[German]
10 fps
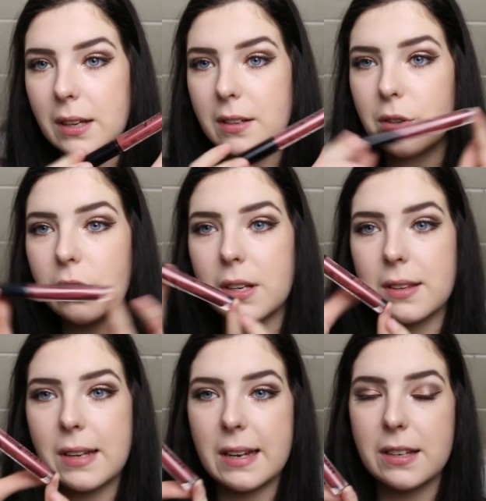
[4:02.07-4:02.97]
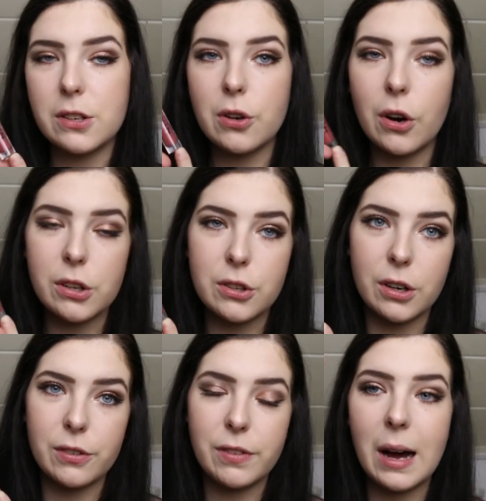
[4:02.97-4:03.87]
Exotic ist echt eine tolle,
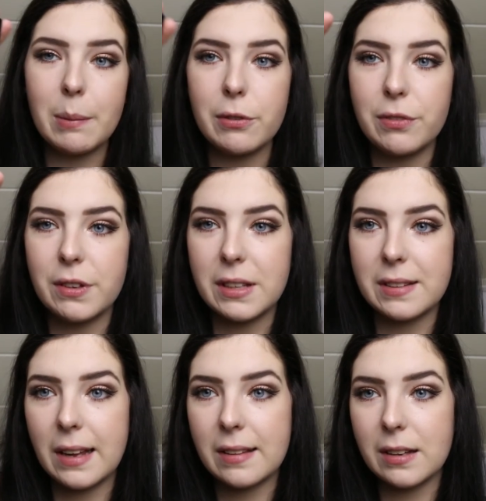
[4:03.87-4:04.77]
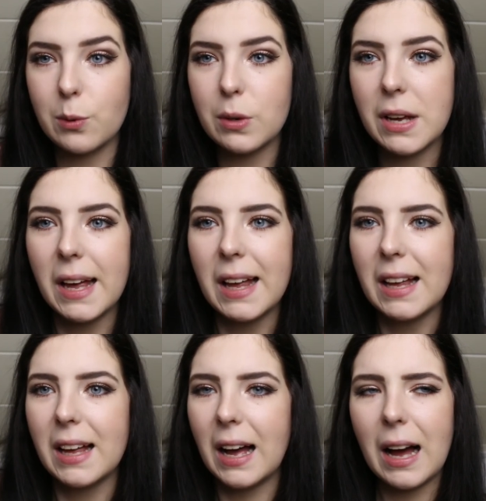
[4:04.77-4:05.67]
tolle Farbe, finde ich sehr, sehr gut.
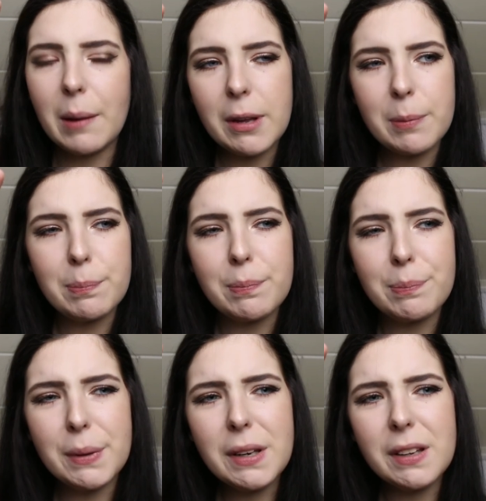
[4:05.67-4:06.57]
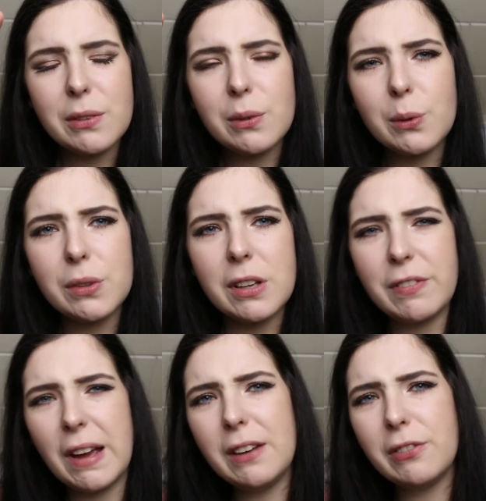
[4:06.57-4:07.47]
Aber ich bin nicht so ein großer
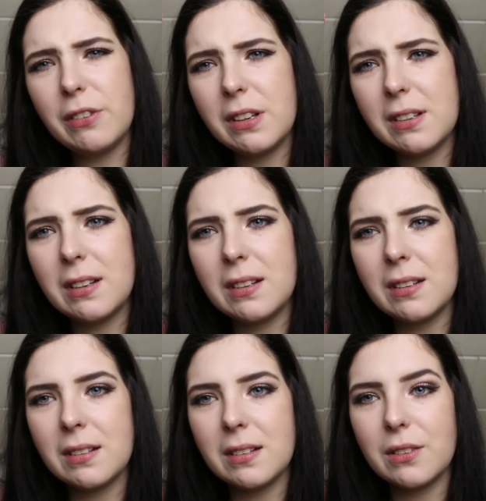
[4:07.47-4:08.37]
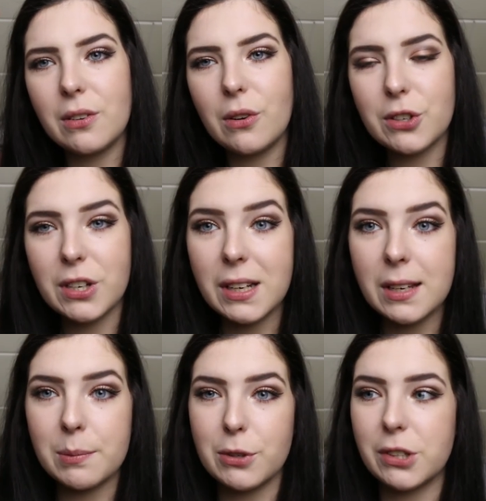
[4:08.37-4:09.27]
Fan von diesen
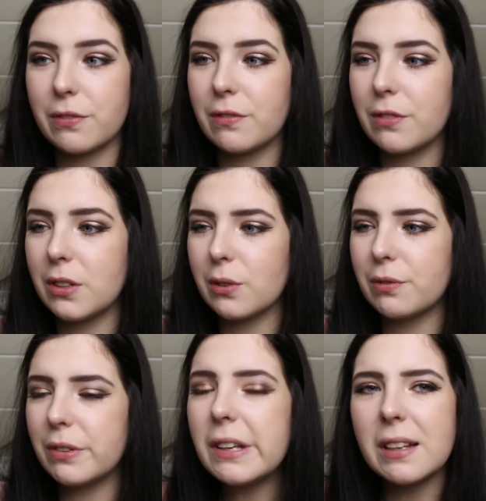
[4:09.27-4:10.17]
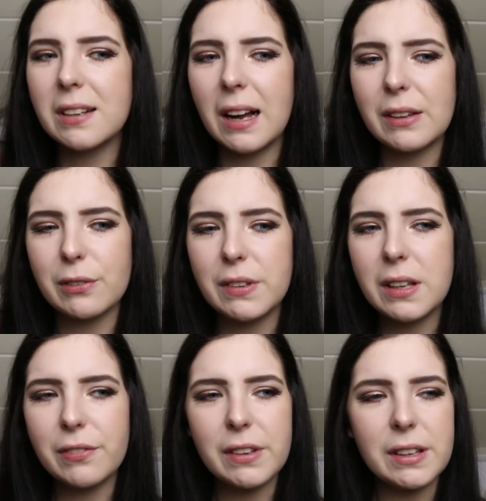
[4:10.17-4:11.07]
Lingerie-Lippenstiften wie so viele. Also
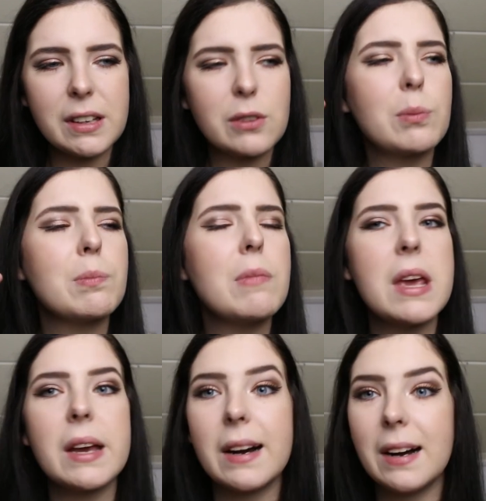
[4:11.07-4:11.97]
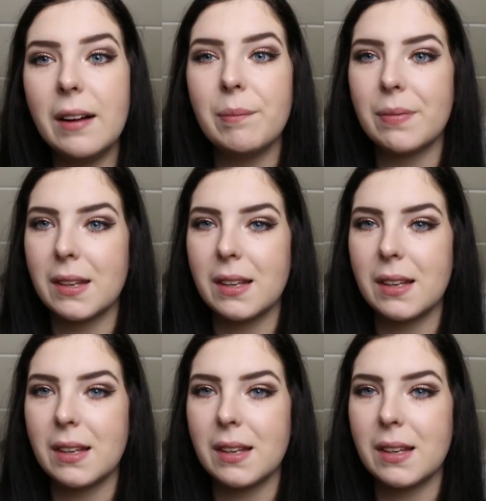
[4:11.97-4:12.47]
viele finden die ja so mega.